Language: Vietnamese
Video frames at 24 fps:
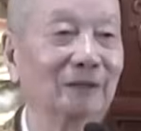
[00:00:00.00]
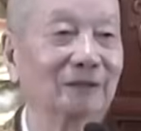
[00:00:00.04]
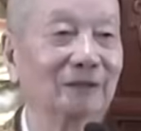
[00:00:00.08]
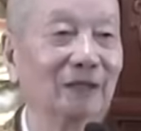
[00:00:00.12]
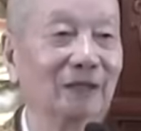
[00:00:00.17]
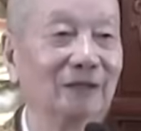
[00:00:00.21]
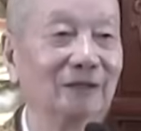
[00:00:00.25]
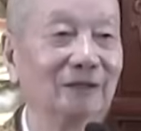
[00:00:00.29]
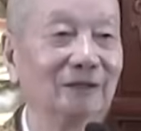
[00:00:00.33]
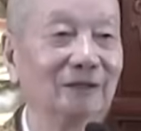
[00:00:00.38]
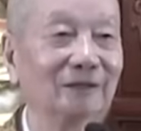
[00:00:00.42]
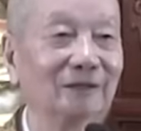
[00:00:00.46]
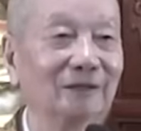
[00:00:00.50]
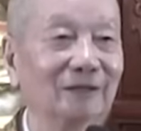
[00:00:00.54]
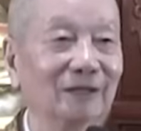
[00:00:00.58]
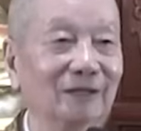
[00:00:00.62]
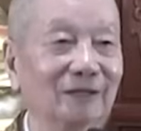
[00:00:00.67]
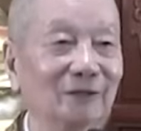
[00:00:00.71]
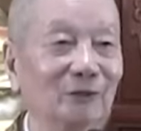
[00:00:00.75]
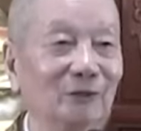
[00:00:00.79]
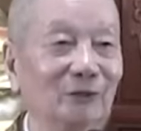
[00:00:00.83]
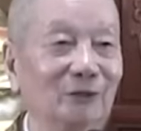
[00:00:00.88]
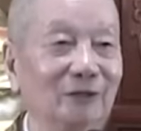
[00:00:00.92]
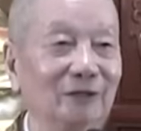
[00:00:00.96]
mặt thầy đó
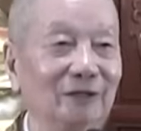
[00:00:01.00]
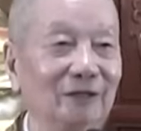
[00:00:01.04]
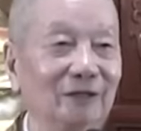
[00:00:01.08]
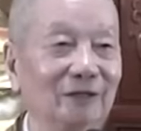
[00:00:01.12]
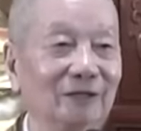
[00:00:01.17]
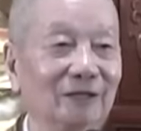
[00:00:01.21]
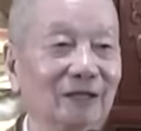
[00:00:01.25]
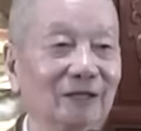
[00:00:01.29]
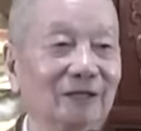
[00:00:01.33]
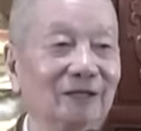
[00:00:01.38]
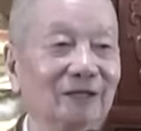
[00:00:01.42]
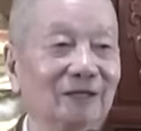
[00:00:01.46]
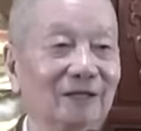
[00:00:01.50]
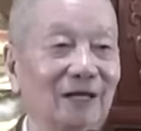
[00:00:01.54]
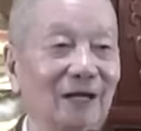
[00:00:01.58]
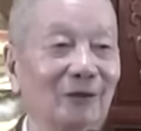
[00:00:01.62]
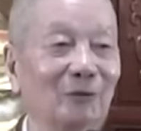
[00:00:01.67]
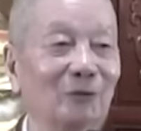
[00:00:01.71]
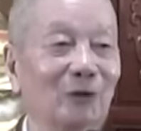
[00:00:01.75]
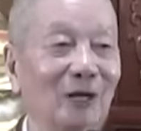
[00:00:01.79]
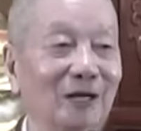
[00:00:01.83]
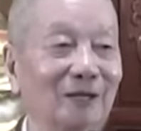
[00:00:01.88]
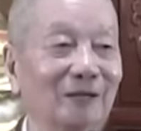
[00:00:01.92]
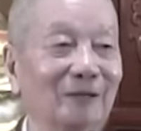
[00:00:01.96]
thấy ngồi yên vậy đó
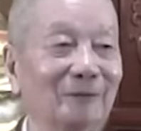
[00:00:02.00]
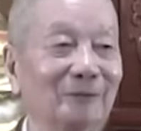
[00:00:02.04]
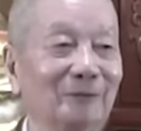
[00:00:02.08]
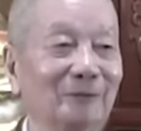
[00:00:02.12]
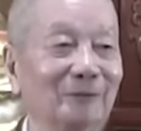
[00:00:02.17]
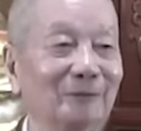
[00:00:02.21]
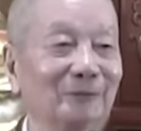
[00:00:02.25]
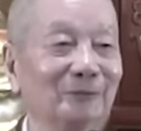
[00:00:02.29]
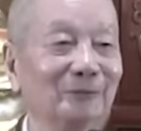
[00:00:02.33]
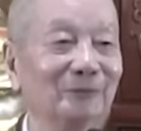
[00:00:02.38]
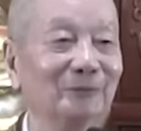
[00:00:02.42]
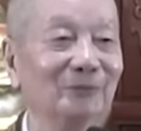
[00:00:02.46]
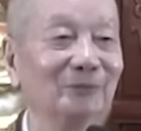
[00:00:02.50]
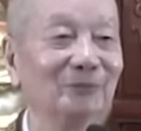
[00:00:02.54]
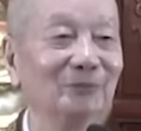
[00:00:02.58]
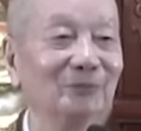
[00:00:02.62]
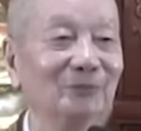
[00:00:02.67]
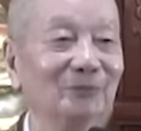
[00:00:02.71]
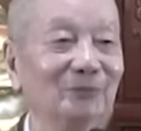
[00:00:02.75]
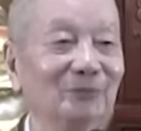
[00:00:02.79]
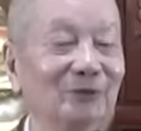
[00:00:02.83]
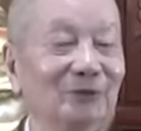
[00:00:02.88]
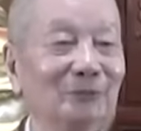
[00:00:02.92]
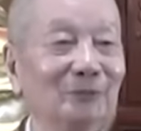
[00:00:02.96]
đàng hoàng lắm không?
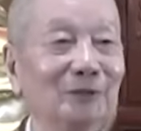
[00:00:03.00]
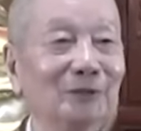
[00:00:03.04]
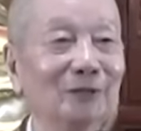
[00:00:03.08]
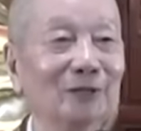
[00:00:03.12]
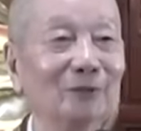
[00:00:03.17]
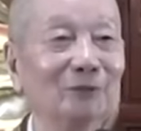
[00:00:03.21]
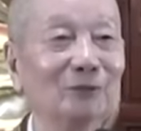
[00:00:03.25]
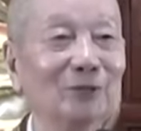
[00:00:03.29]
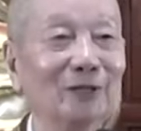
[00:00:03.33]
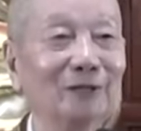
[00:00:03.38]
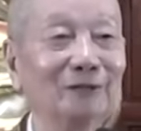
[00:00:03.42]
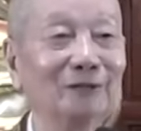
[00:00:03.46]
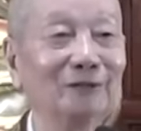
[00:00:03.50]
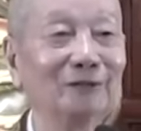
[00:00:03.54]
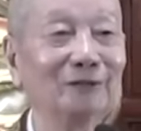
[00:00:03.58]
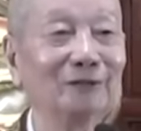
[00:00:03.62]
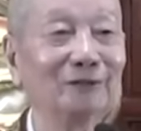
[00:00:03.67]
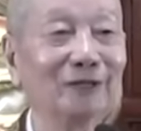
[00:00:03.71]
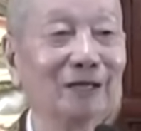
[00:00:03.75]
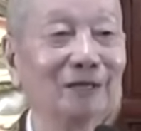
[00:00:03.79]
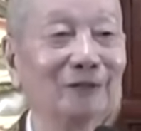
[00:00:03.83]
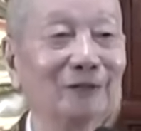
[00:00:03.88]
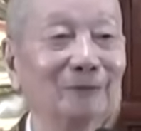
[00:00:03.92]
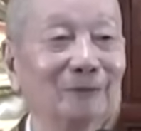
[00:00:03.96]
Nhưng bước ra ngoài
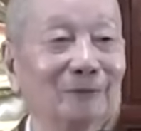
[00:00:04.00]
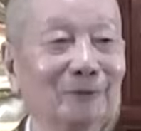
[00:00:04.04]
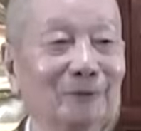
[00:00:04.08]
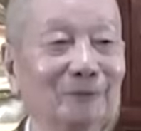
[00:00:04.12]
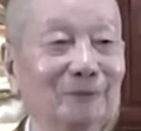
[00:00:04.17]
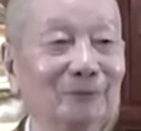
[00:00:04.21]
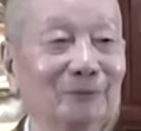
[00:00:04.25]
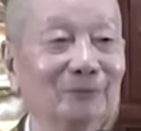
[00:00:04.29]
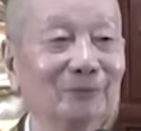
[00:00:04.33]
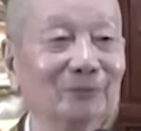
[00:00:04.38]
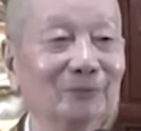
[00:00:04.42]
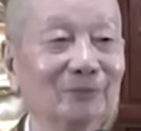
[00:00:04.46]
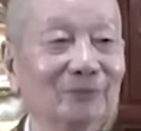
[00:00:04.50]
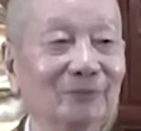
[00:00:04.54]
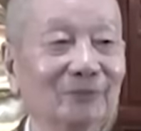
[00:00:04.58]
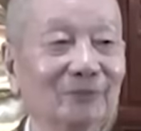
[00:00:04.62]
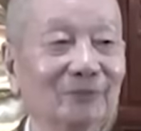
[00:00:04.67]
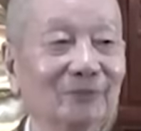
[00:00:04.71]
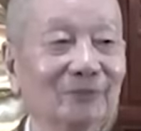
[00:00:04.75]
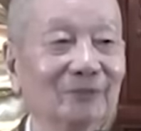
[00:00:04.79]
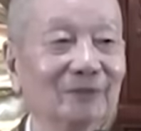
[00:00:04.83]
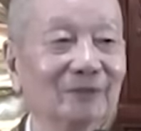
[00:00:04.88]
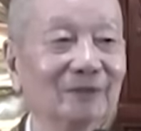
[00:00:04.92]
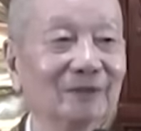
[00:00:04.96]
chưa chắc đâu phải không?
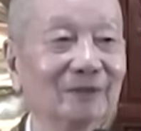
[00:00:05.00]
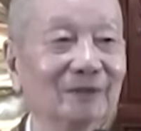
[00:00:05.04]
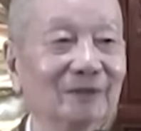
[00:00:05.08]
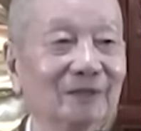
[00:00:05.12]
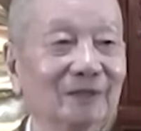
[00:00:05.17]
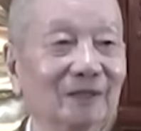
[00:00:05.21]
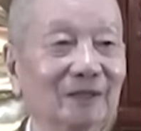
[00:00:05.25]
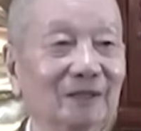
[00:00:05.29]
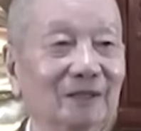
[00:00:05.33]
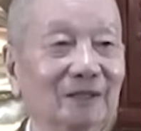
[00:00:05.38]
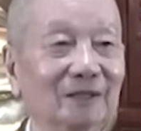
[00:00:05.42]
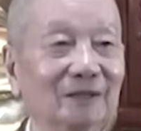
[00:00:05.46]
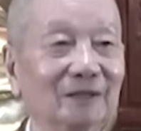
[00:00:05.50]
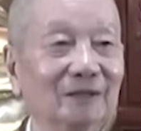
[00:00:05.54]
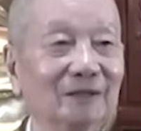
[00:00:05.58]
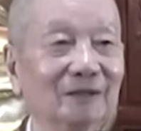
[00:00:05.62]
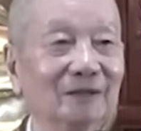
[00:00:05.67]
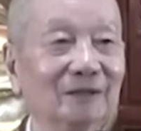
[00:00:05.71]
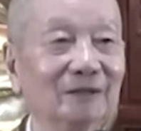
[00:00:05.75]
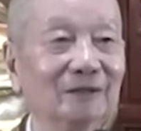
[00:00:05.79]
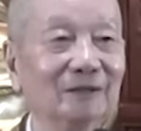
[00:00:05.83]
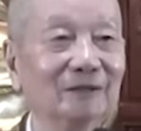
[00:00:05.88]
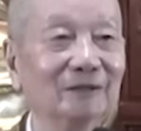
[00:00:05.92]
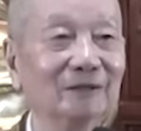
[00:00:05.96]
Đấy.
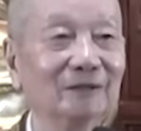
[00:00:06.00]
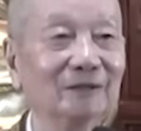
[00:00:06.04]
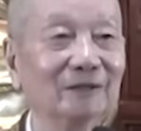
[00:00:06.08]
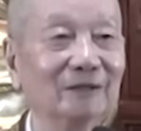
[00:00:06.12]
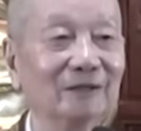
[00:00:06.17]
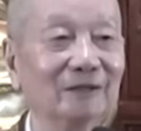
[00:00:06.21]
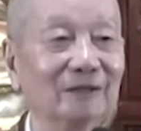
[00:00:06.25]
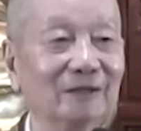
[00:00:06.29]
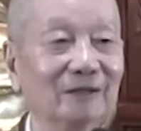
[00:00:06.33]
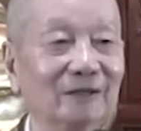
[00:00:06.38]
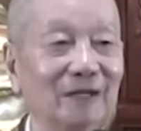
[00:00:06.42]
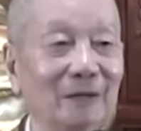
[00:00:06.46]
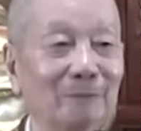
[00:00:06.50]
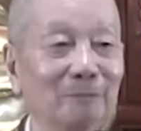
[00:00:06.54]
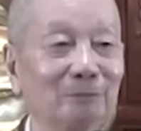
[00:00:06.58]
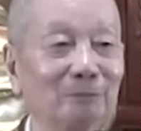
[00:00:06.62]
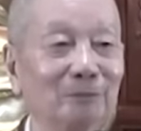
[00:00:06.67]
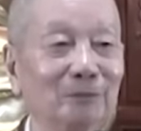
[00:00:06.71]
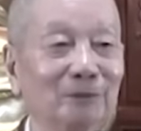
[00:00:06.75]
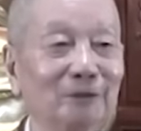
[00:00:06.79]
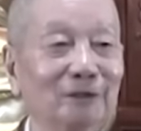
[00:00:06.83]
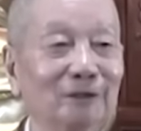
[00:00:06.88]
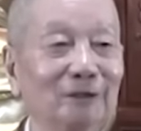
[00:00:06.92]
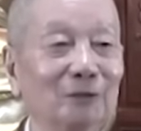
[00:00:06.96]
Được chừng
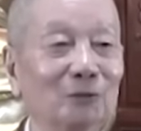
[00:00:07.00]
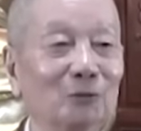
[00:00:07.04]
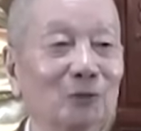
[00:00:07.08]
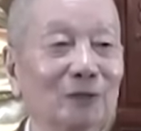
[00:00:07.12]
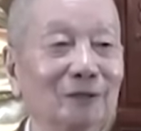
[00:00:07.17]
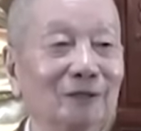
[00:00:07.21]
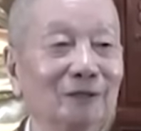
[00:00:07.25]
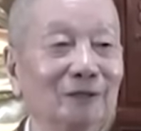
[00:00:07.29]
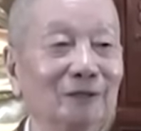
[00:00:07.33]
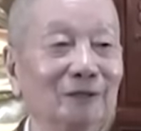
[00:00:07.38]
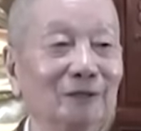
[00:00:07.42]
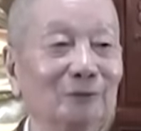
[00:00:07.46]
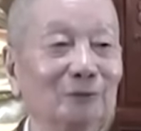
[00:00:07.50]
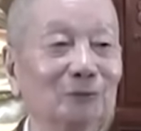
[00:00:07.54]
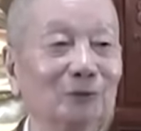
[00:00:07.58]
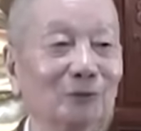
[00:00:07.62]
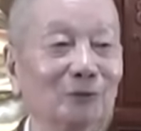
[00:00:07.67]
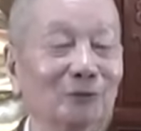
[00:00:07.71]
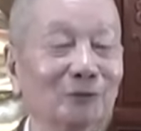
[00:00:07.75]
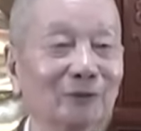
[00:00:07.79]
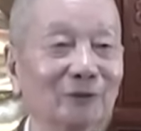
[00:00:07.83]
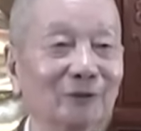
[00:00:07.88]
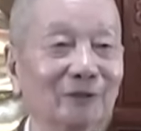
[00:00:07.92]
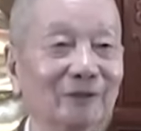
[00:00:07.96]
năm mười cái quay nghi cũng
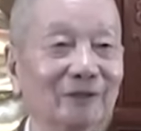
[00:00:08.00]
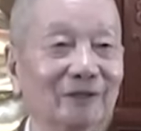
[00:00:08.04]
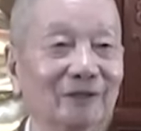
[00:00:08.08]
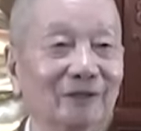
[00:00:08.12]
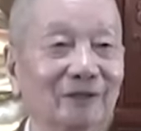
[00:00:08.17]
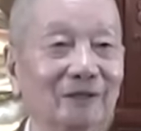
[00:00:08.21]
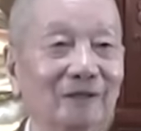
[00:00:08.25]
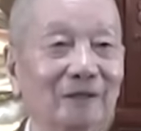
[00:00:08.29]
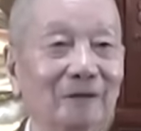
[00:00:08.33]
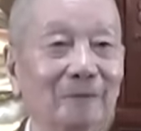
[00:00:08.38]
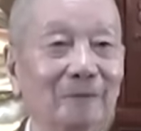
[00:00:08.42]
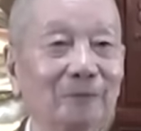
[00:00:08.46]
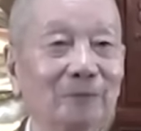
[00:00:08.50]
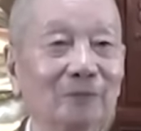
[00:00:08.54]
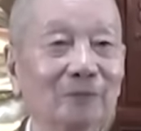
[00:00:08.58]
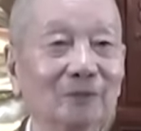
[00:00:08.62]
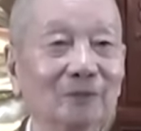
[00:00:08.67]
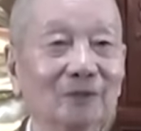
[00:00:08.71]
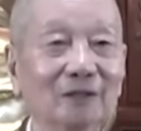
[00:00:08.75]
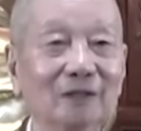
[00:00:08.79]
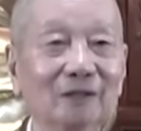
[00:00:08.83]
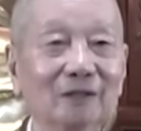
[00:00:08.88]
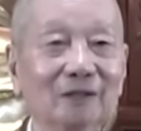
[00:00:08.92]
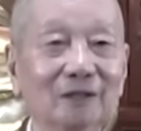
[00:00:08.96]
tốt rồi.
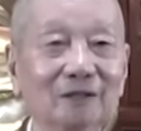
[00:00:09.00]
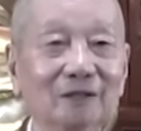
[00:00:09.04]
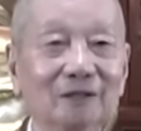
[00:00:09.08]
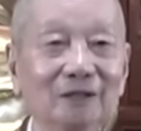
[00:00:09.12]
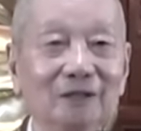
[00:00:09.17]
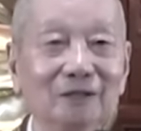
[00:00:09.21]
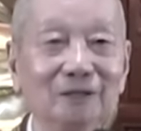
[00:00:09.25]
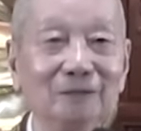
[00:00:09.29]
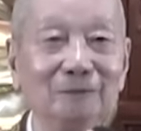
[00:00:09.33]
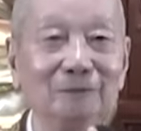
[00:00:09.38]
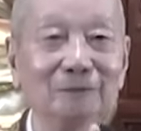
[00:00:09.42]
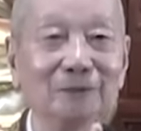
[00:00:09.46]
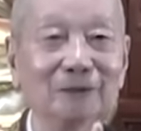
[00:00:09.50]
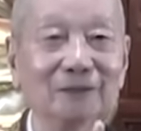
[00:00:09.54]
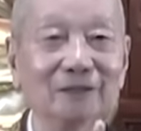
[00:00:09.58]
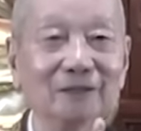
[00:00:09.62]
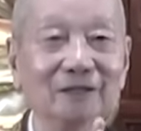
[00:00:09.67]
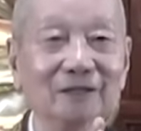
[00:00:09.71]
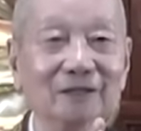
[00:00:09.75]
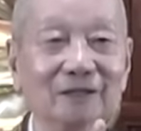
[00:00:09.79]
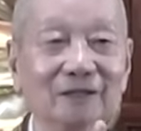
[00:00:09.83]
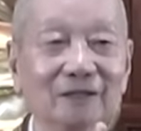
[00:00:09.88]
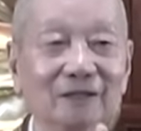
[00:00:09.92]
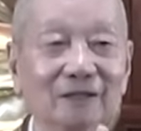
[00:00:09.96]
Tức là đi mà
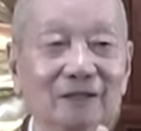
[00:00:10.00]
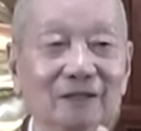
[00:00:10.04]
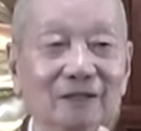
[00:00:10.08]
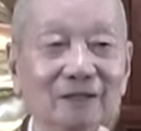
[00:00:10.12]
đi